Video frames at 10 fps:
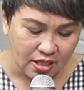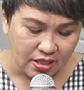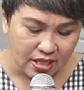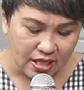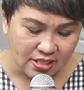
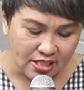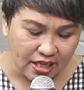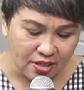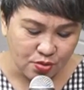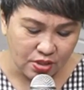Dan
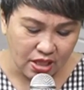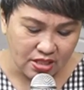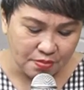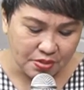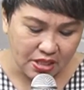saya sudah
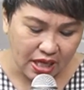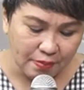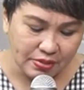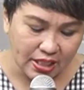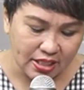
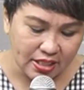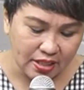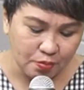subscribe channel